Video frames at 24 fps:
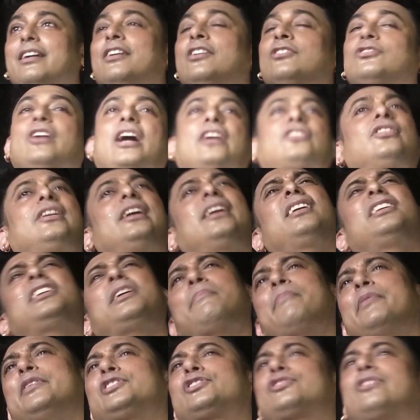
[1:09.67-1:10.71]
তো আসলে এটা
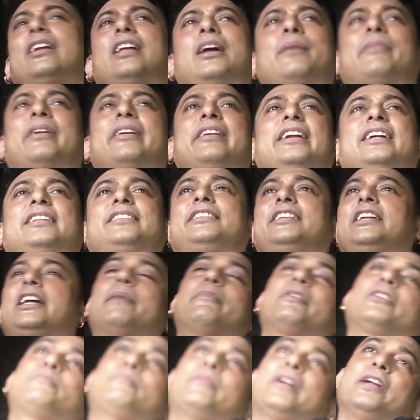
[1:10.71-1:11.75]
ডিপেন্ডস করে আমার নেত্রী
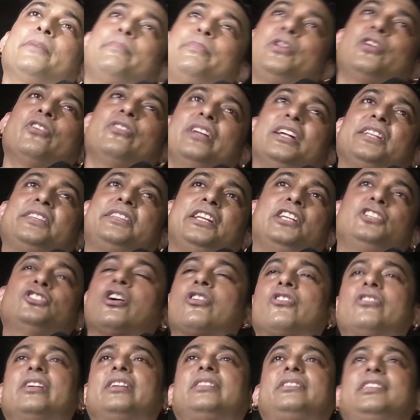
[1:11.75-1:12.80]
আমার প্রাণপ্রিয় নেত্রী
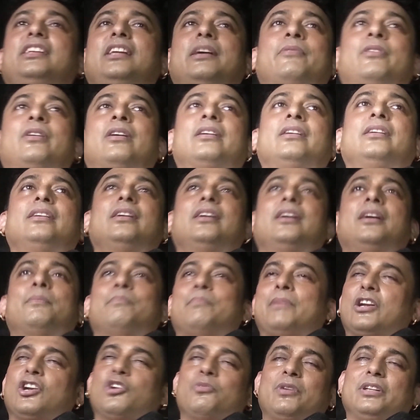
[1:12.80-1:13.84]
জননেত্রী এবং
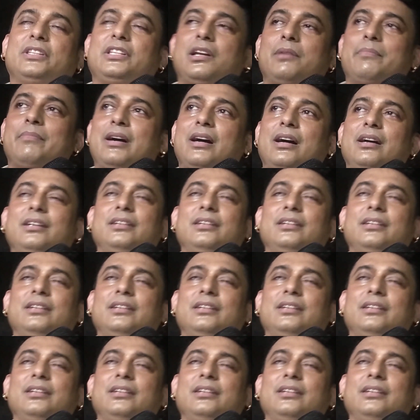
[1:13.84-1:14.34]
মানবতার মা